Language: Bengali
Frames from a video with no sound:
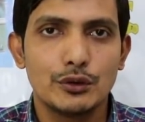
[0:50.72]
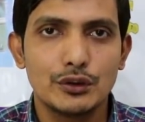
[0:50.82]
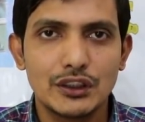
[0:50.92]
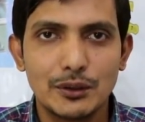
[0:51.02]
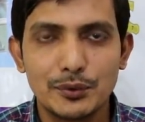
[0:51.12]
তো
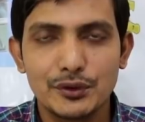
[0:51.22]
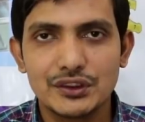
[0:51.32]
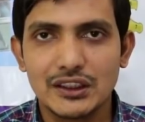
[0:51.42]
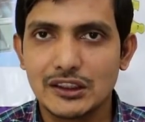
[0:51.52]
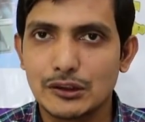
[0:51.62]

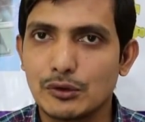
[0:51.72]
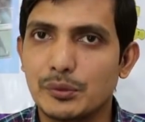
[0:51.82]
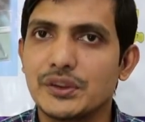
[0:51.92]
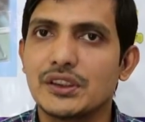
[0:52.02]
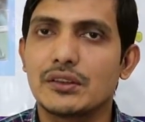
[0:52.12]
তারপরেও যাদের
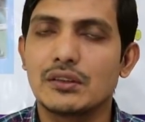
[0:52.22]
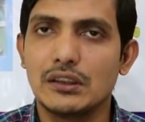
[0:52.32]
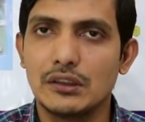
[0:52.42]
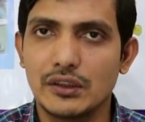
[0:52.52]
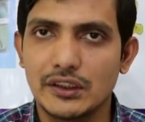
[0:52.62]
অফিস
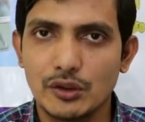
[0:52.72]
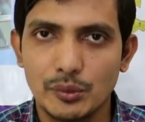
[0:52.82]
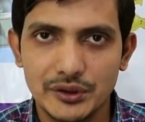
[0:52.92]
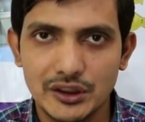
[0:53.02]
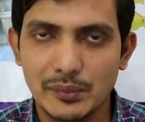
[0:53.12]
আসলে অনেকে
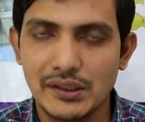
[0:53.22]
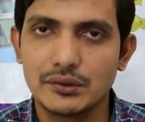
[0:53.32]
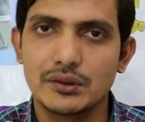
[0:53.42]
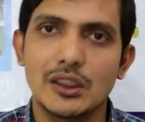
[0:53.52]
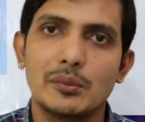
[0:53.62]
অফিসে
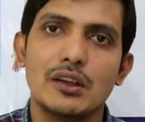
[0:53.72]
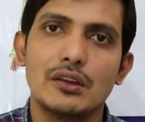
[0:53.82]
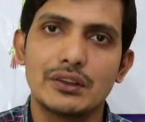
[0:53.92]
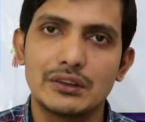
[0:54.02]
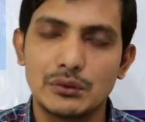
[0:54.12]
ব্যস্ততা বা
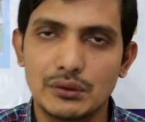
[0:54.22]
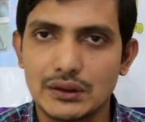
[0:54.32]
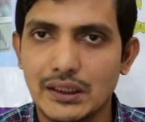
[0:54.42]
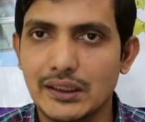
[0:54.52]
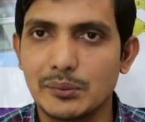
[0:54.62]
অনেক
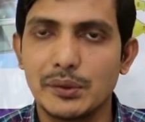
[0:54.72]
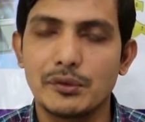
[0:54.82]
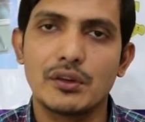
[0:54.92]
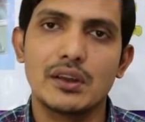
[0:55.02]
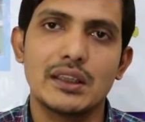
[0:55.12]
দূরে থাকেন
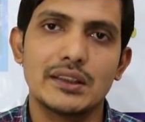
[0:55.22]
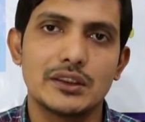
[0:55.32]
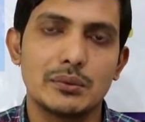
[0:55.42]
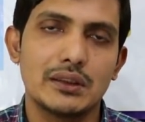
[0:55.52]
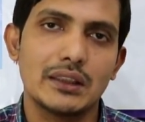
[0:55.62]
বিভিন্ন কারণে
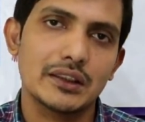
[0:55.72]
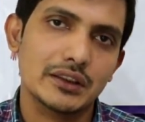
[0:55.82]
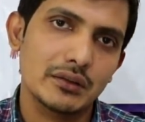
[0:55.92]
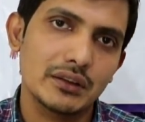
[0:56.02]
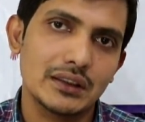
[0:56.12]
আসতে পারেন
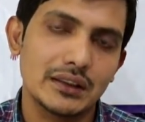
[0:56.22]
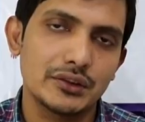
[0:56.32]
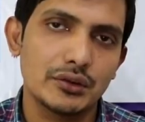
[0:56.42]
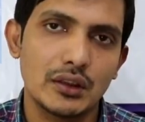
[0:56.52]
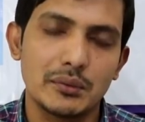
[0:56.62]
আশা করি
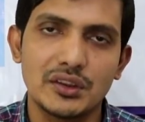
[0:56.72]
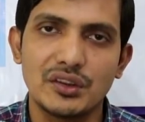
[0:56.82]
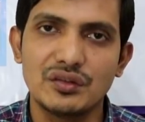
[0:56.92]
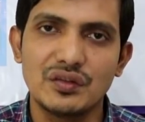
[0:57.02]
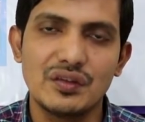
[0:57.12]
তাদের জন্য
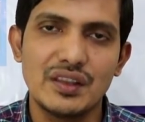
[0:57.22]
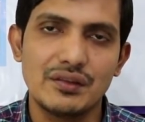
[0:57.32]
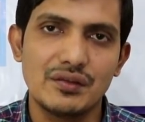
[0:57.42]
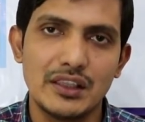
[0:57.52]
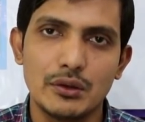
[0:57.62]
আমাদের
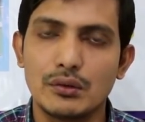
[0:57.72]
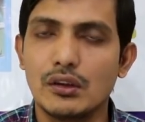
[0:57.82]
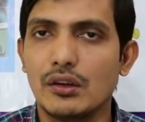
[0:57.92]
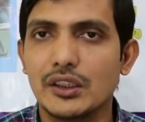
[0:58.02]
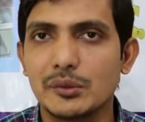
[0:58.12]

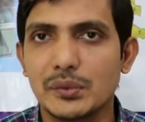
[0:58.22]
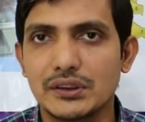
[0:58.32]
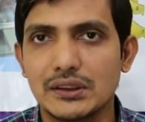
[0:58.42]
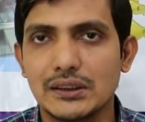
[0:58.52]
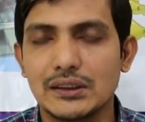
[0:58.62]
ভিডিওগুলো অনেক
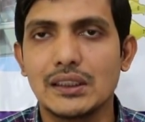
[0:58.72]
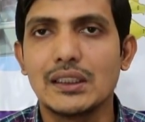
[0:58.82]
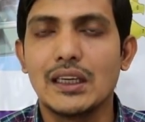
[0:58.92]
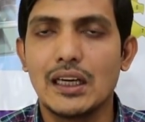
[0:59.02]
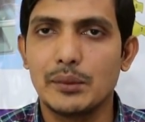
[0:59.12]
বেশি
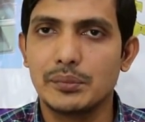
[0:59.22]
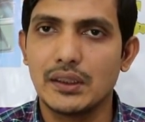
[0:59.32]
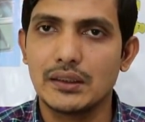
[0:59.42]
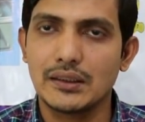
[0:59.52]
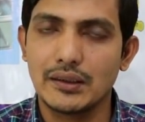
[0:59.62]

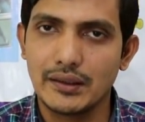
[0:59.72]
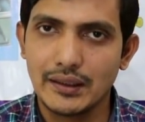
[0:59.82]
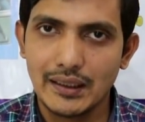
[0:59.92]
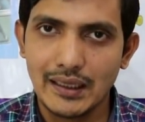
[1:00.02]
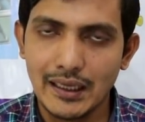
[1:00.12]
আপনার
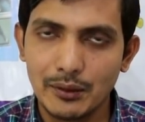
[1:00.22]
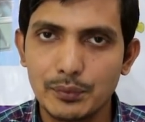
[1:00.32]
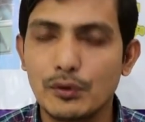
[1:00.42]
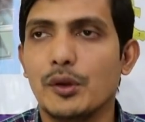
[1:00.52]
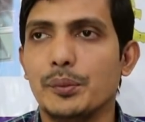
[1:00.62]

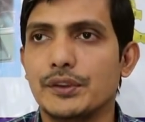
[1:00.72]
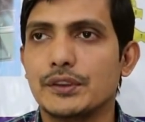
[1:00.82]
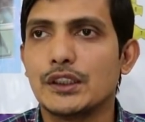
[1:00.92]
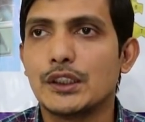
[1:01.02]
হেল্পফুল হবে